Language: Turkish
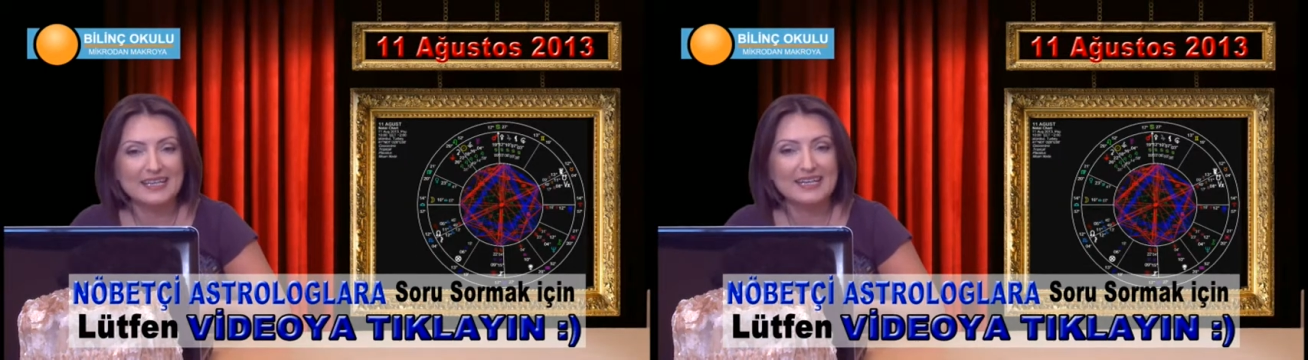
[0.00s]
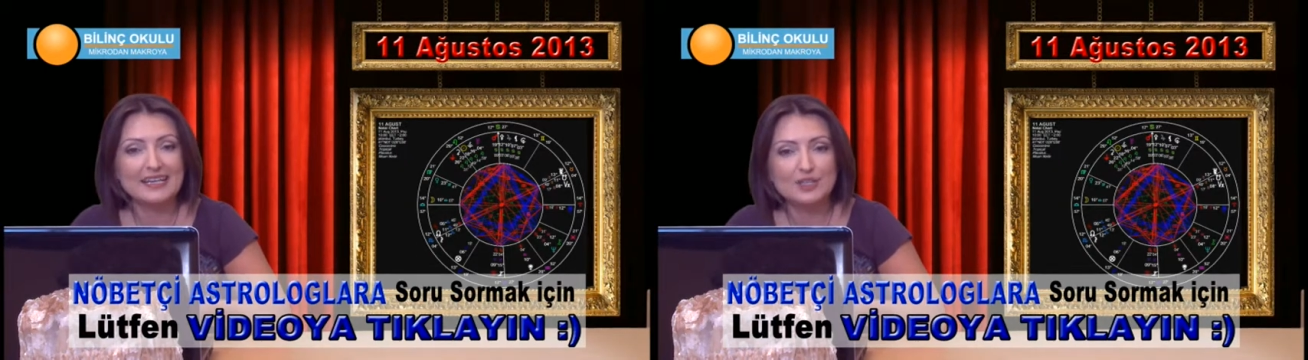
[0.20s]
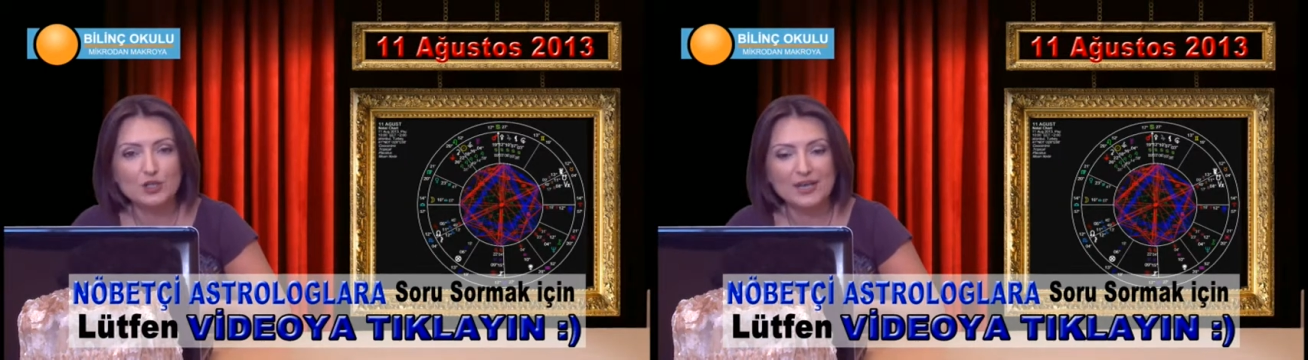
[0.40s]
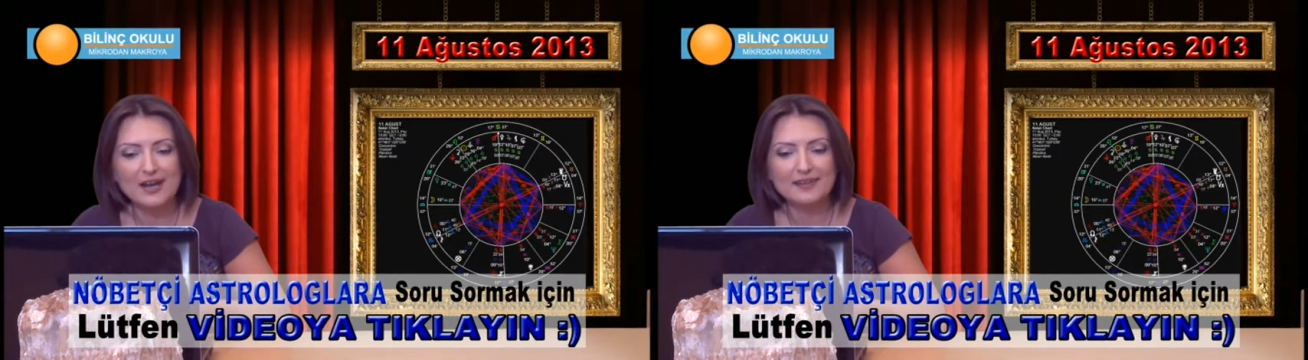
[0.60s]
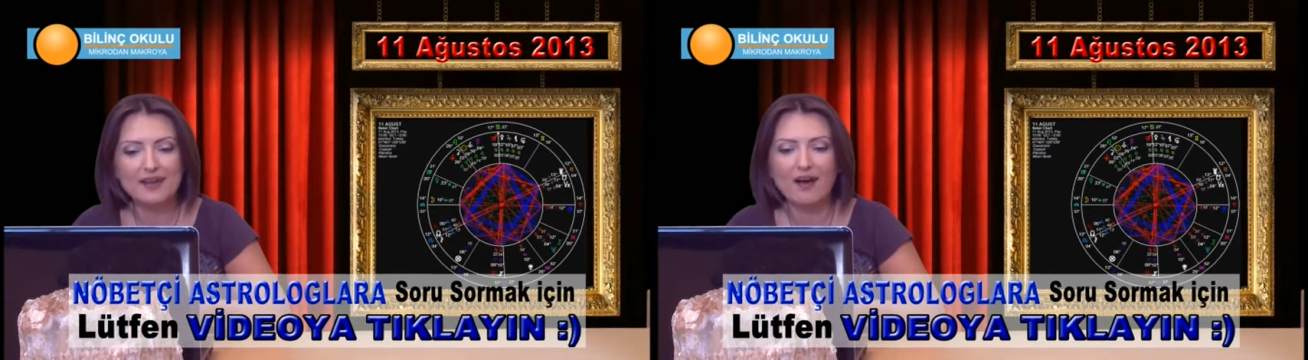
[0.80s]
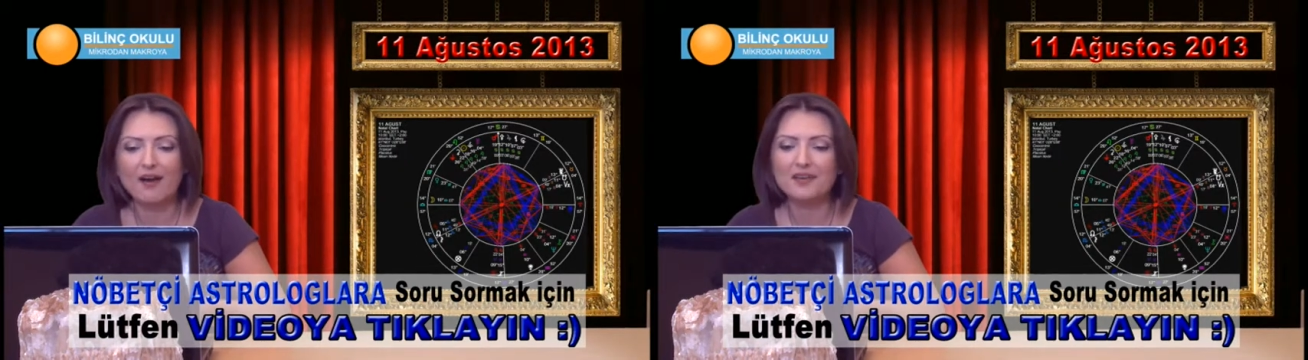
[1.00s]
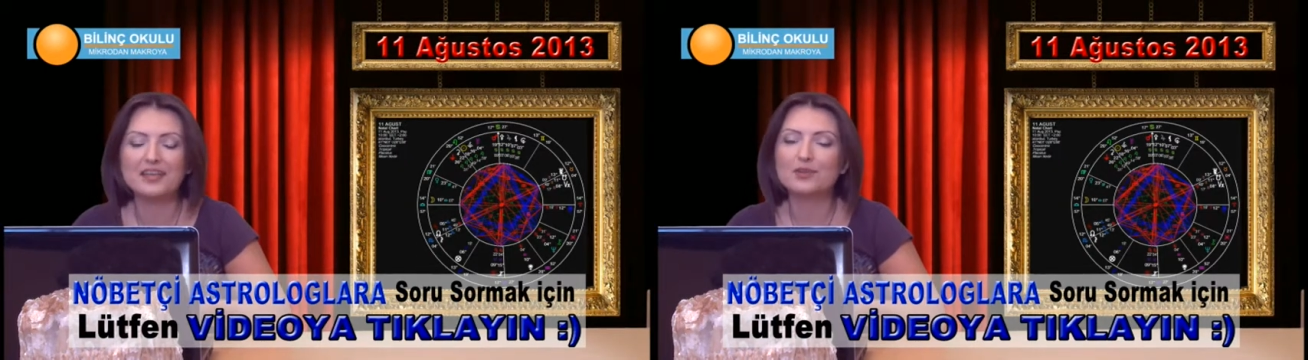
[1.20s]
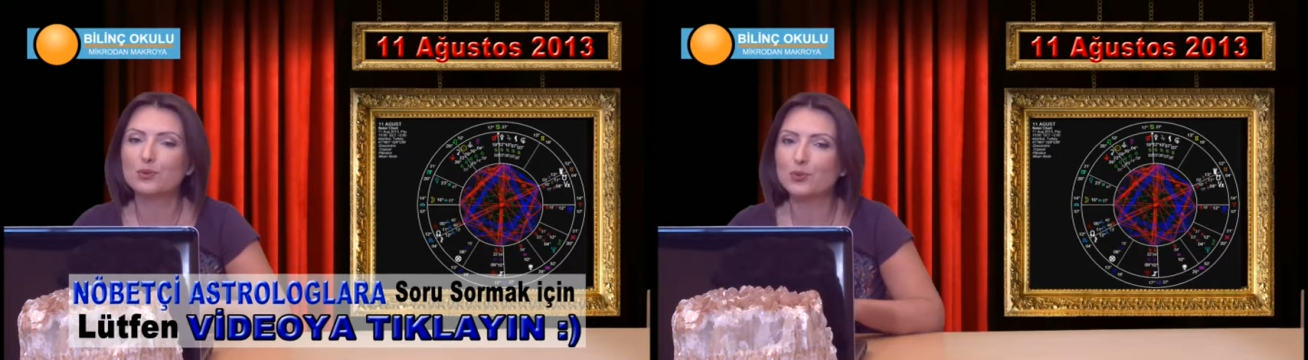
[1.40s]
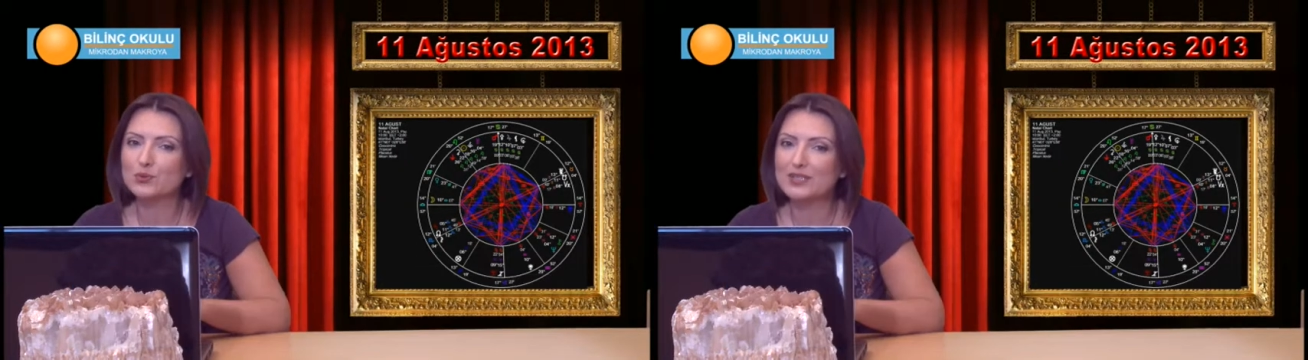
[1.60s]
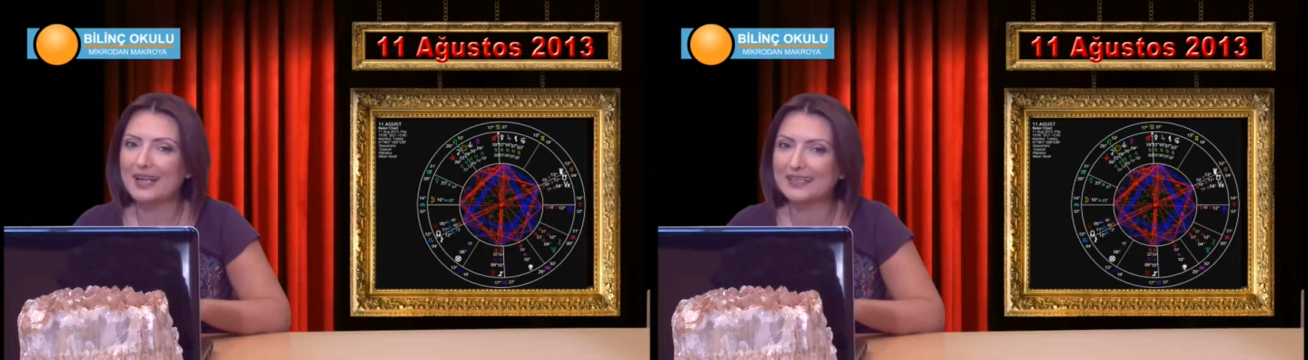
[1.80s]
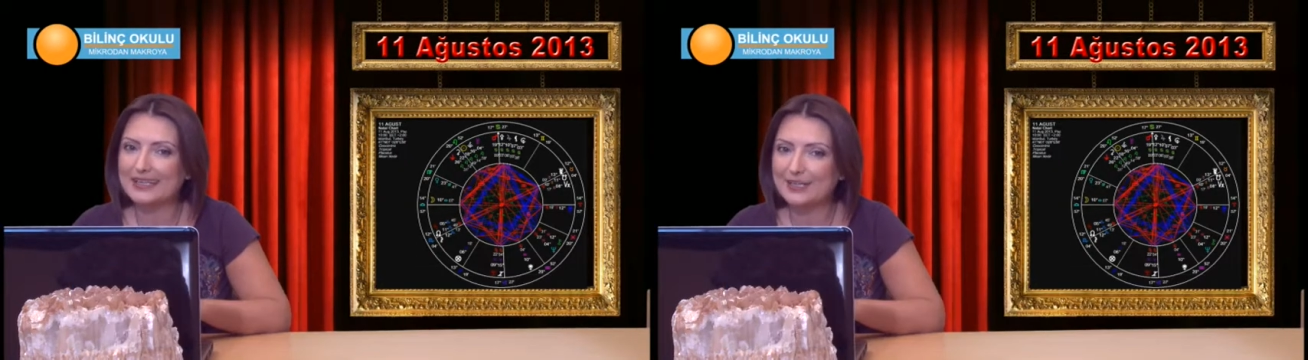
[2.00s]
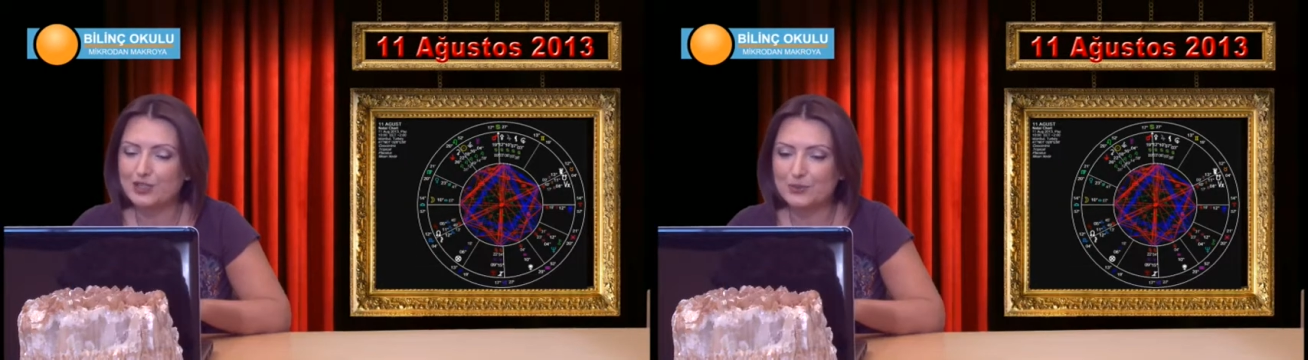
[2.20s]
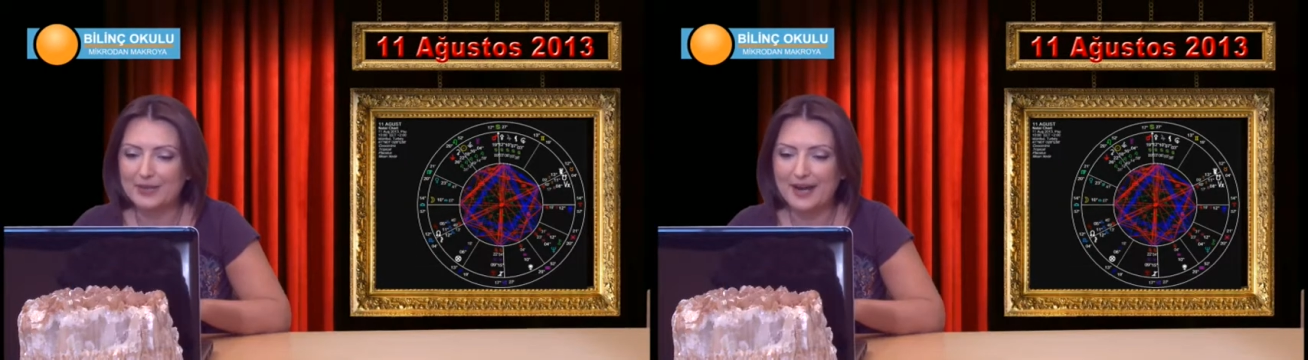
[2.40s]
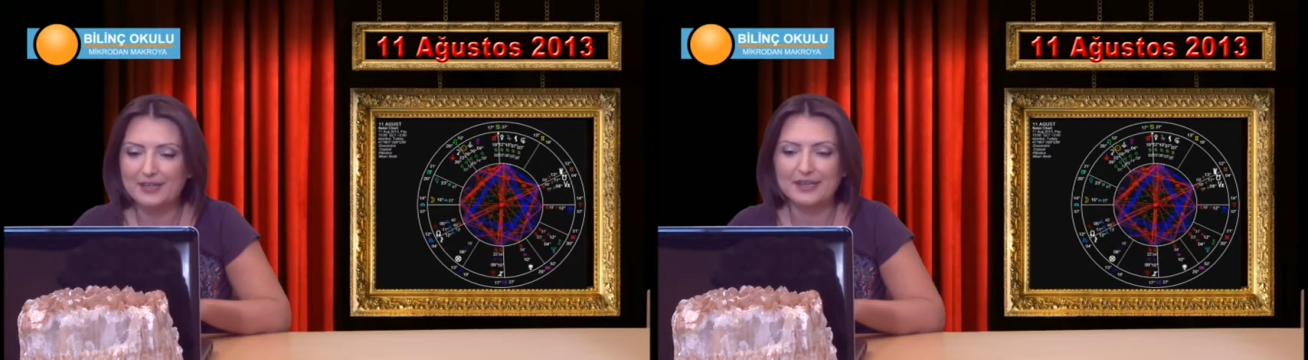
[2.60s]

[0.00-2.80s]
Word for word: ilişkilerde ani duygusal değişimler,